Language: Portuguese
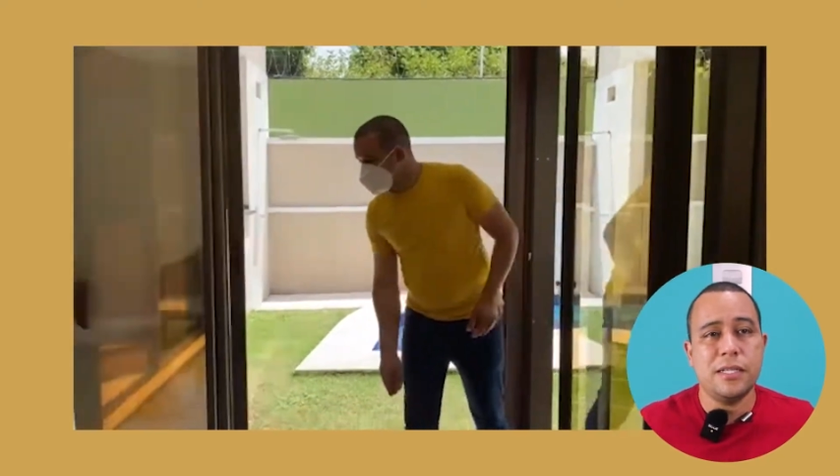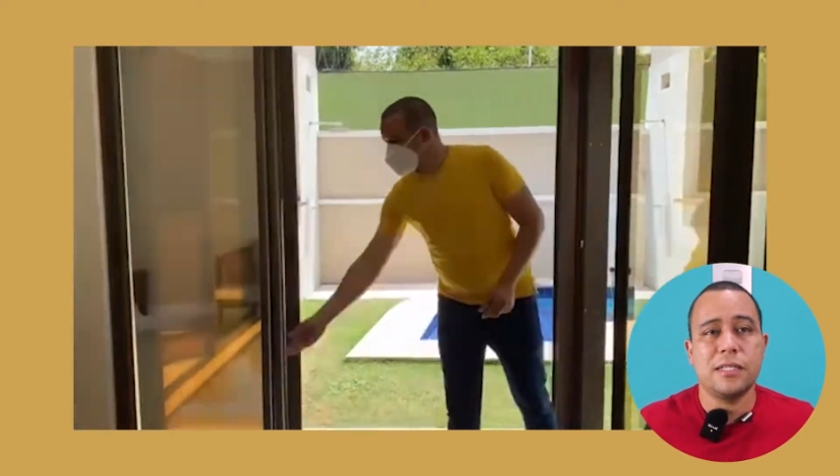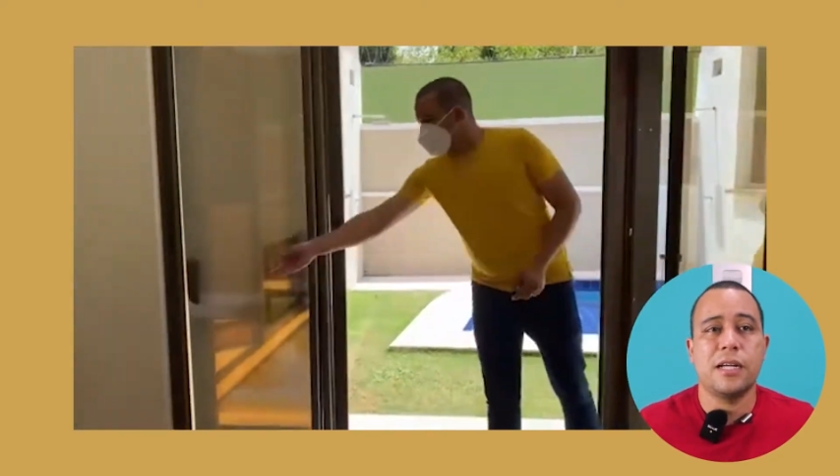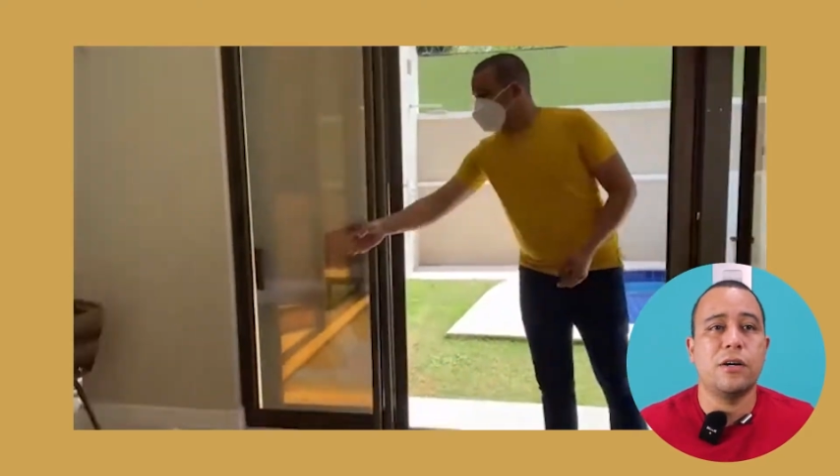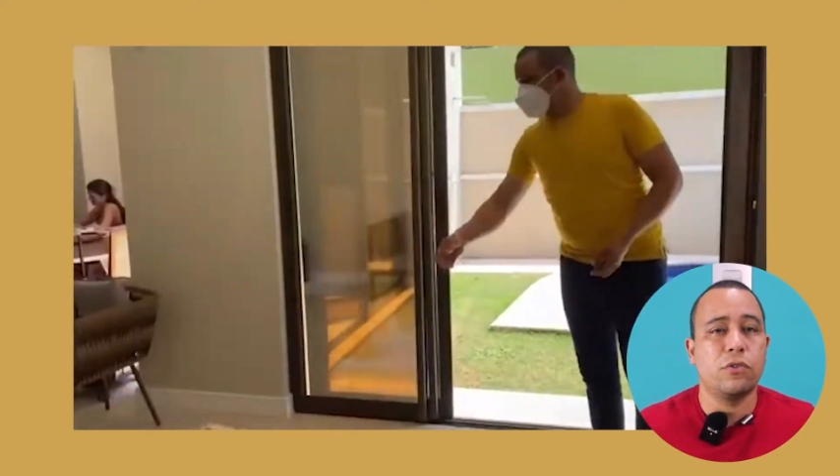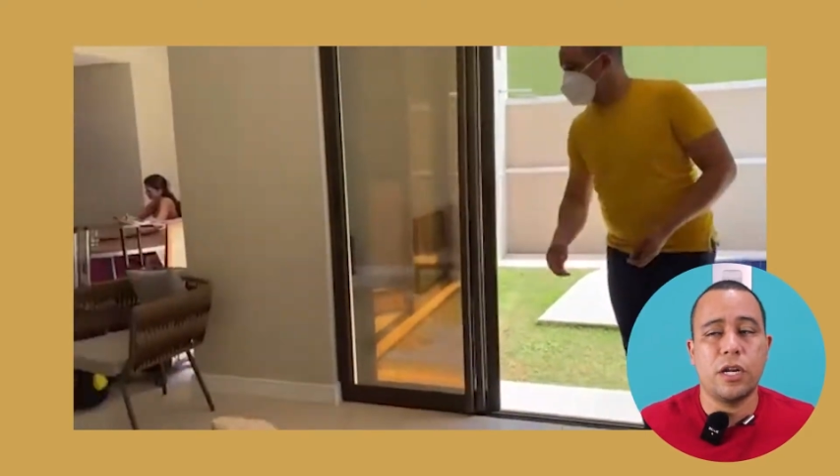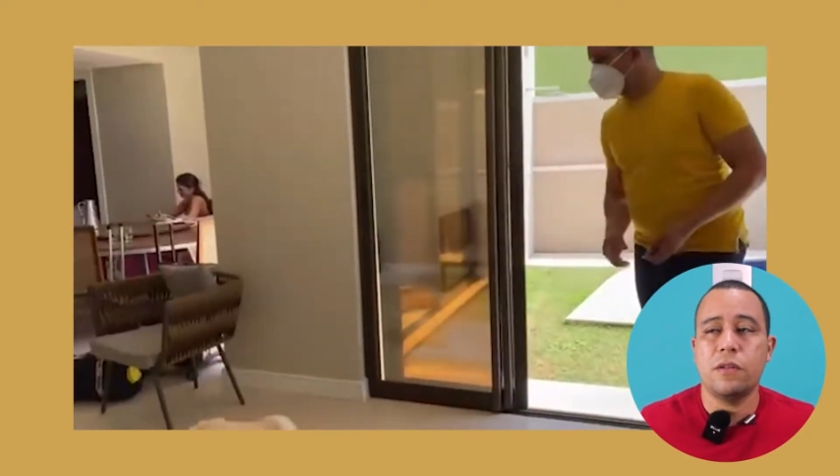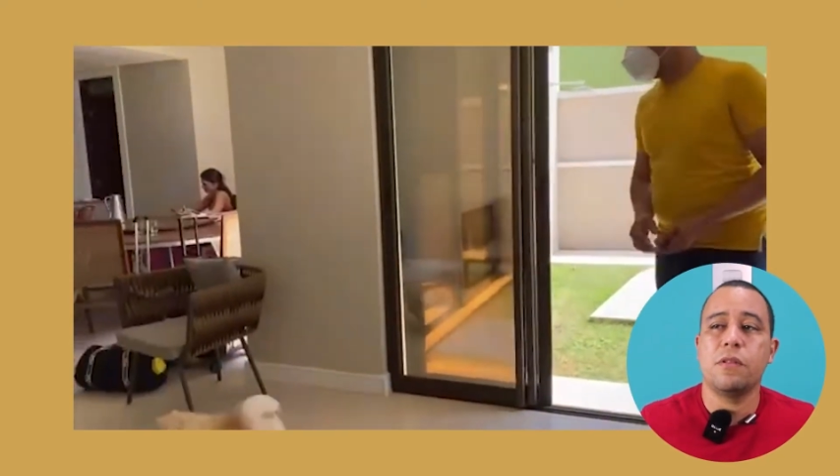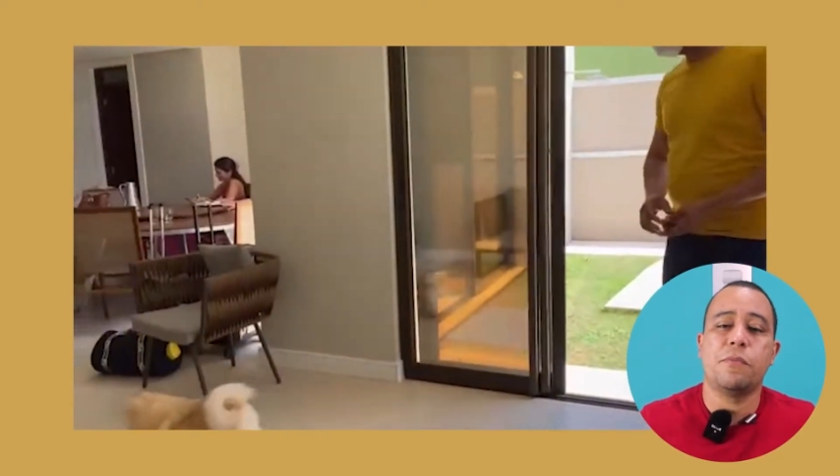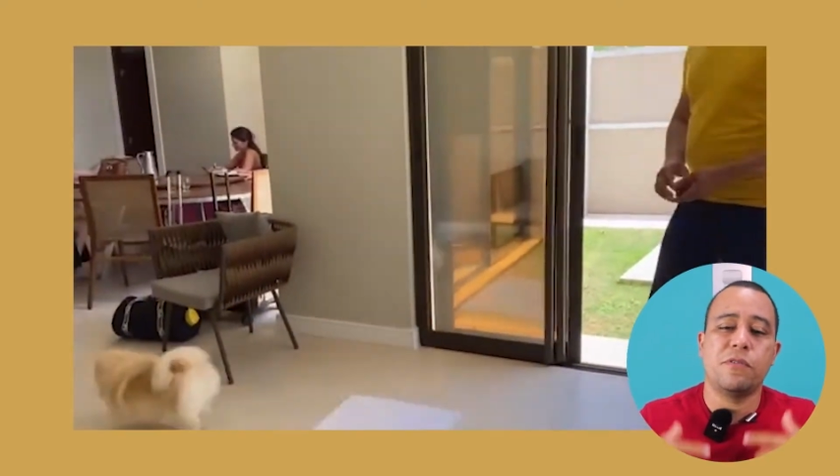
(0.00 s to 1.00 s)
e encerra o
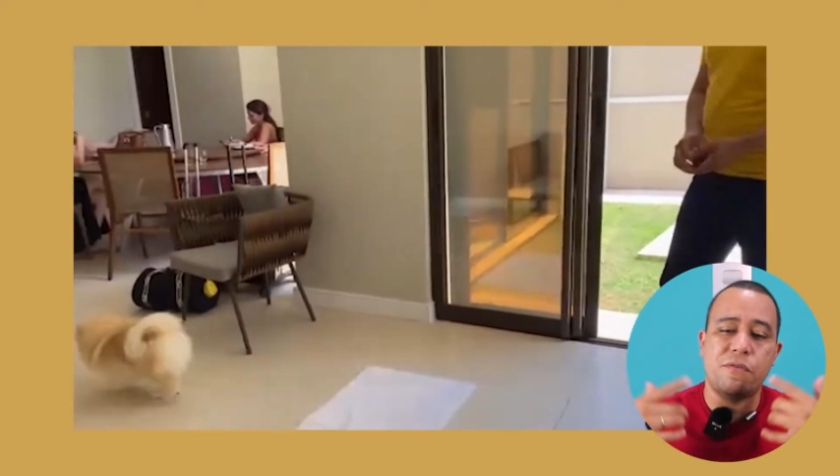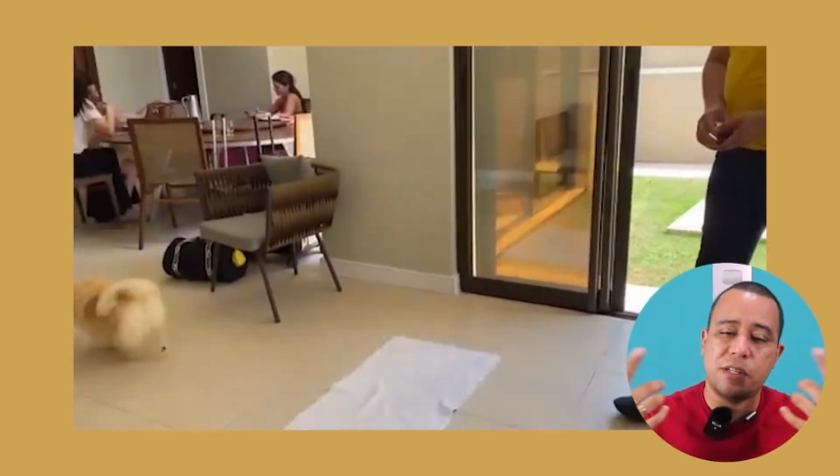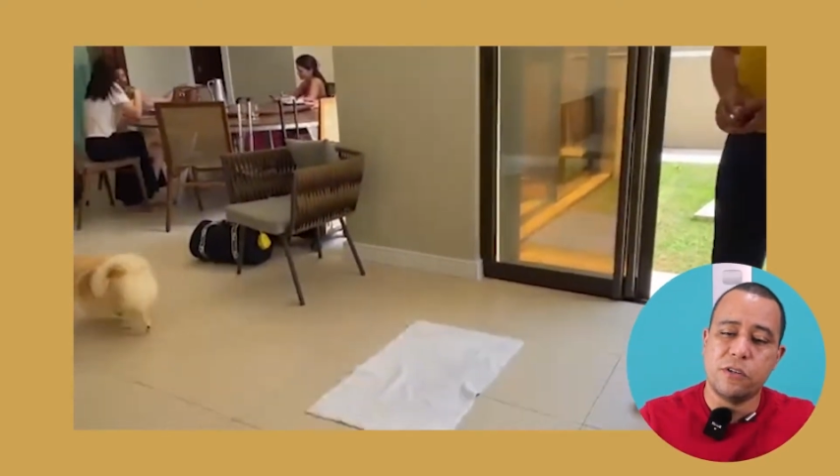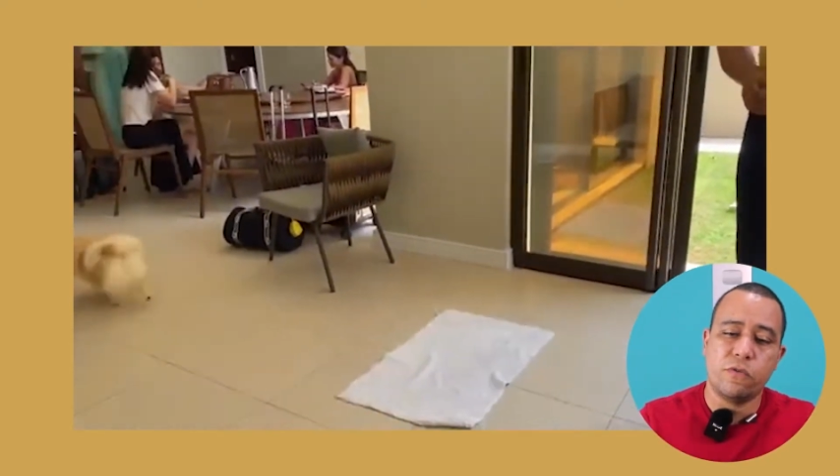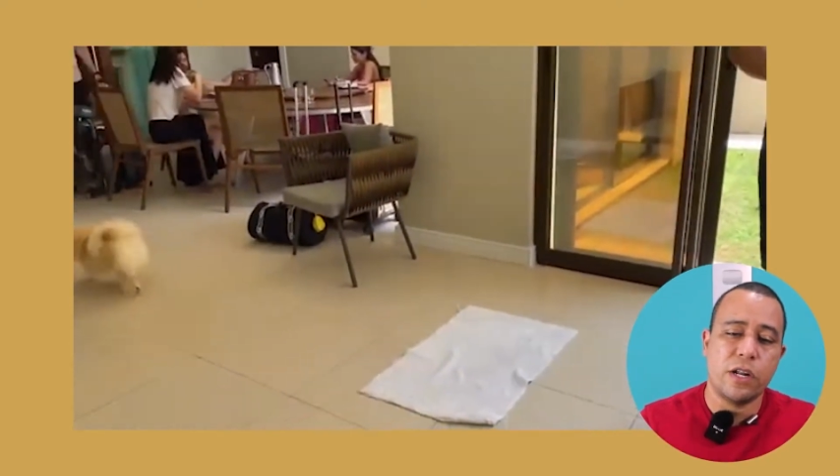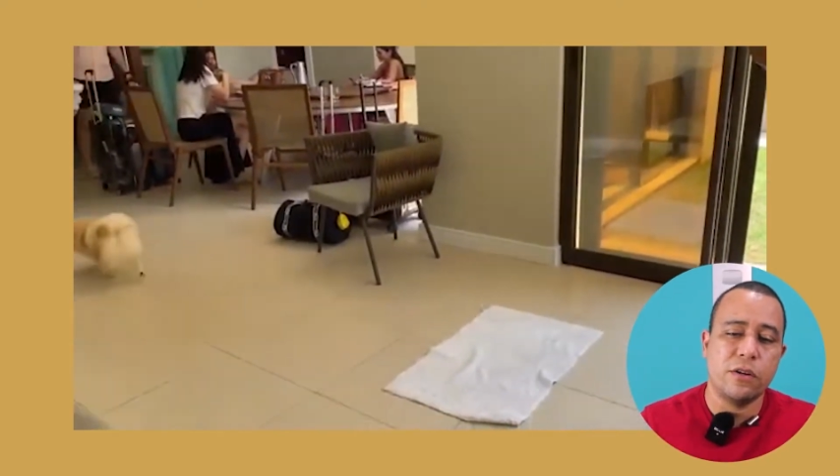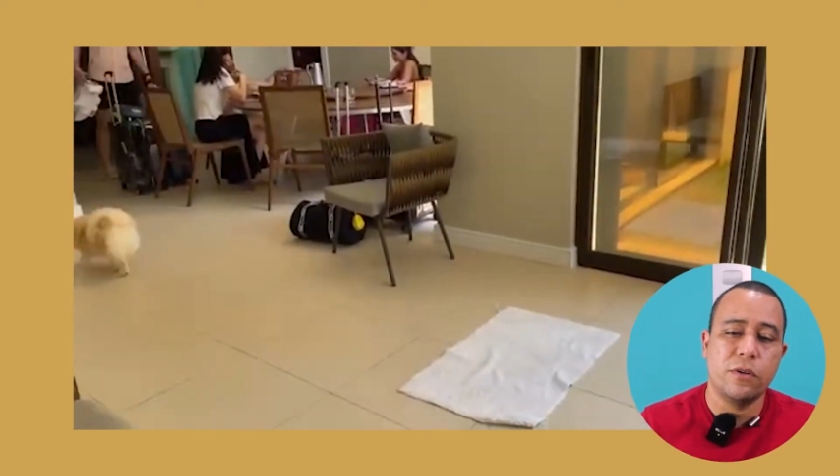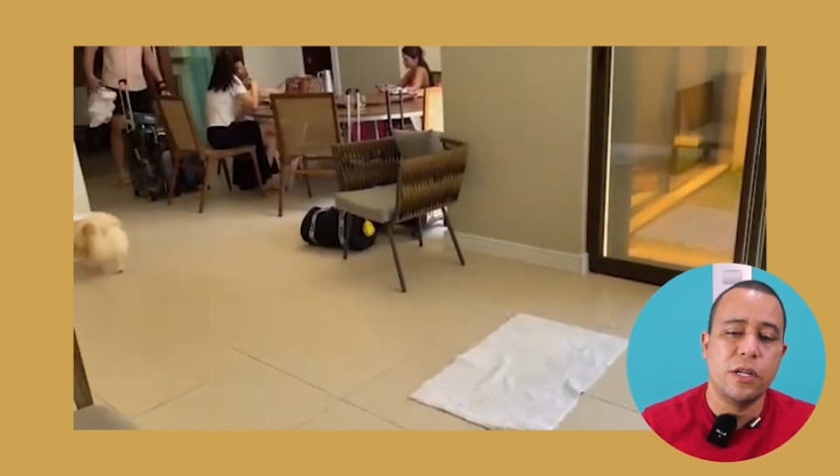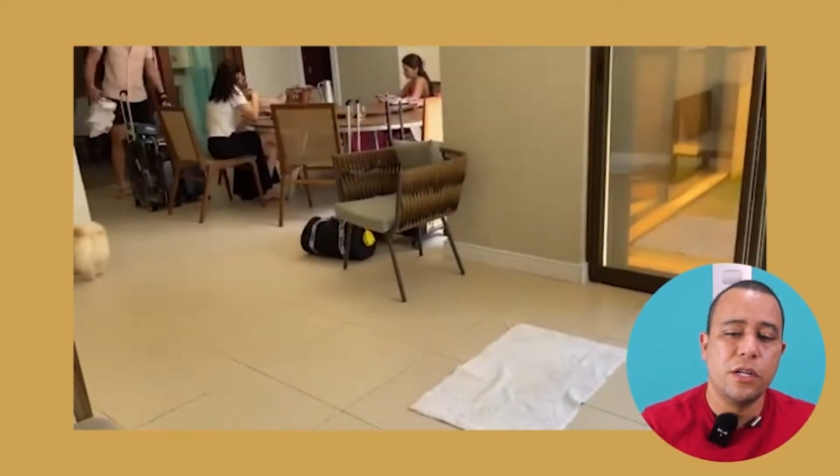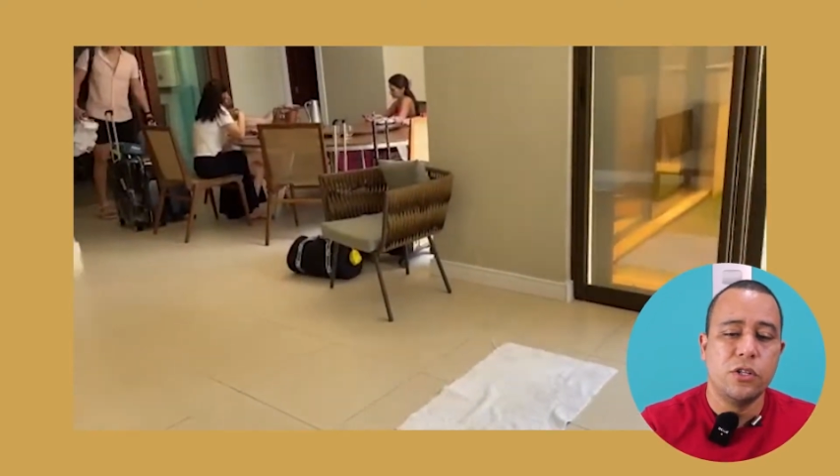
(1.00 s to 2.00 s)
treino, depois vai fazer o treino